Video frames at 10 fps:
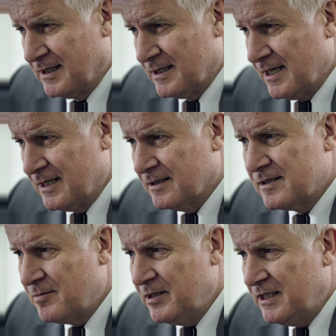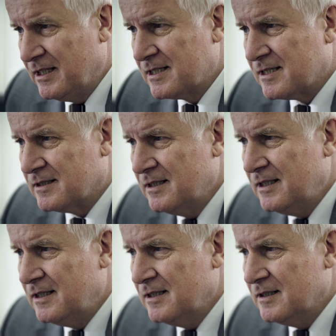Das ist ein ganz wichtiges
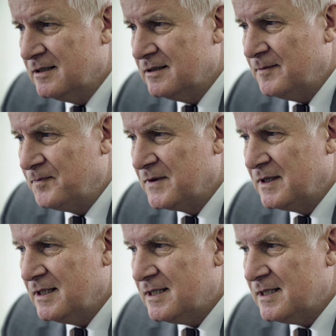Anliegen, äh, die